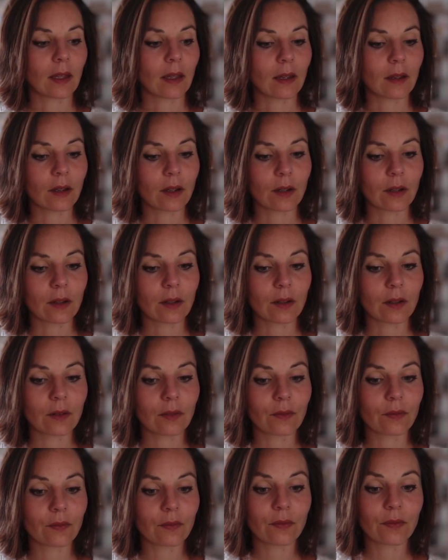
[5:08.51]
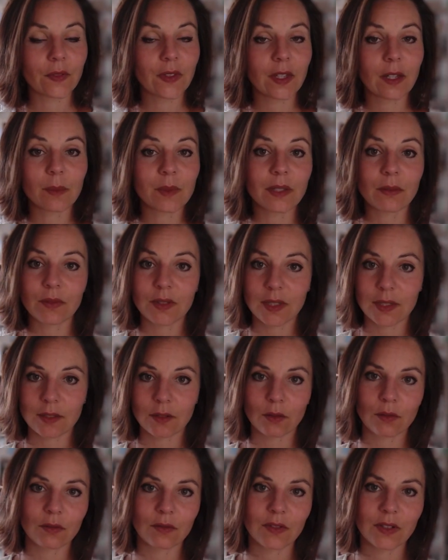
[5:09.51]
Euh, c'est comme si vous
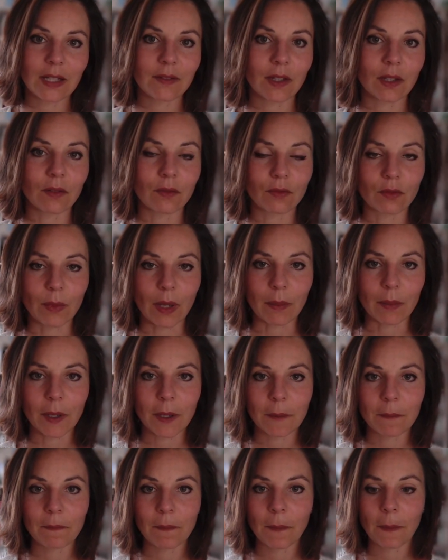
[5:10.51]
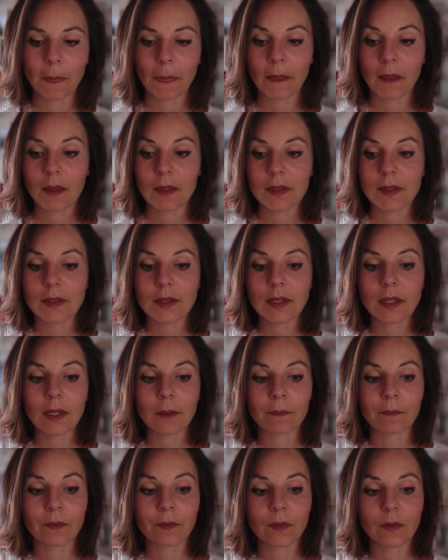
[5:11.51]
étiez en conflit avec vous-même.
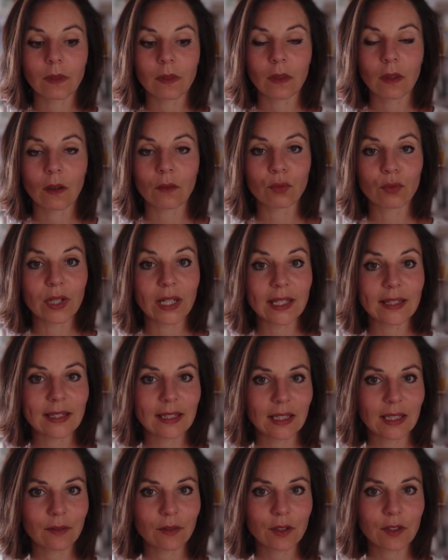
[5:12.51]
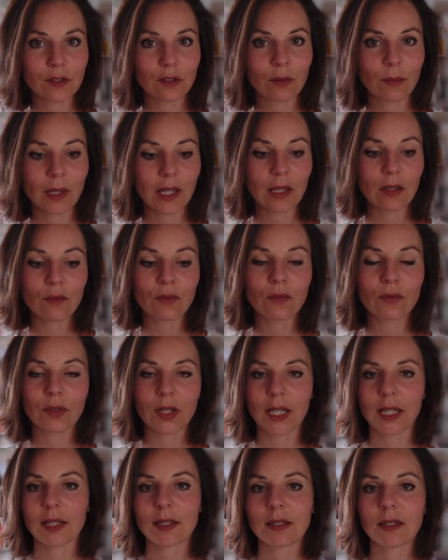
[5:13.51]
Si vous critiquez votre sommeil, vous vous
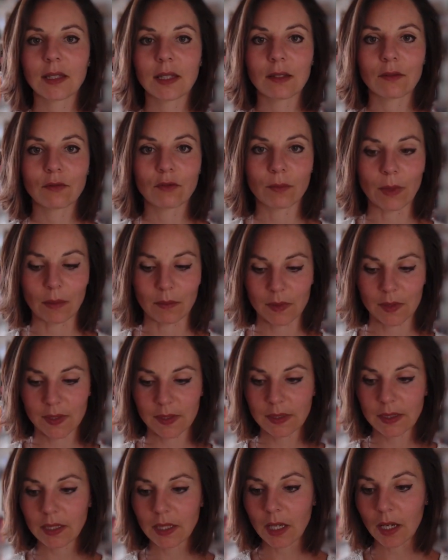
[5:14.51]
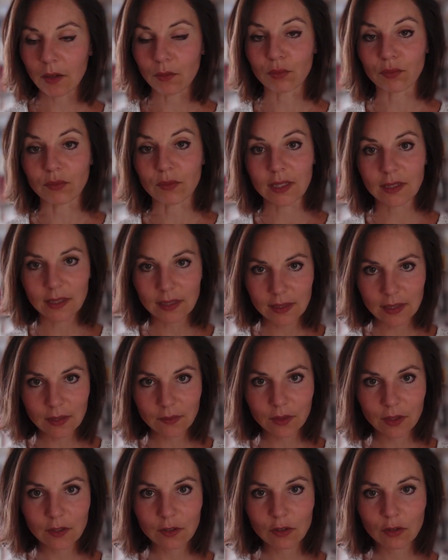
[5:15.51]
critiquez vous-même. Si vous détestez
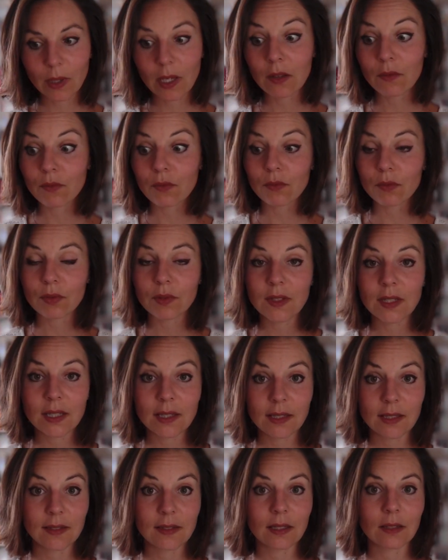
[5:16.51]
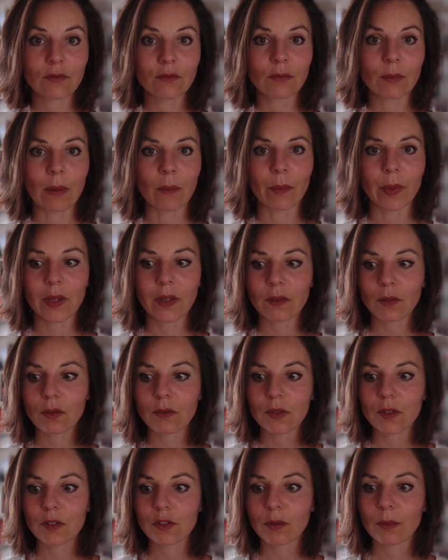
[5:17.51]
votre sommeil, vous vous détestez vous-même. Parce que
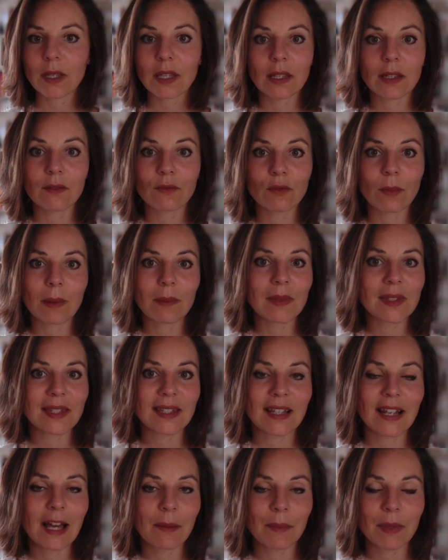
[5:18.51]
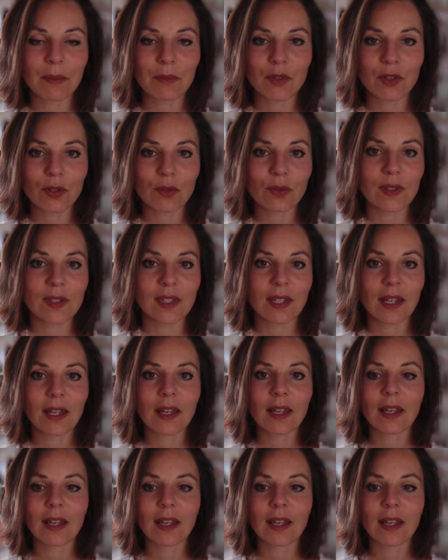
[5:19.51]
votre sommeil et vous-même, c'est la même chose.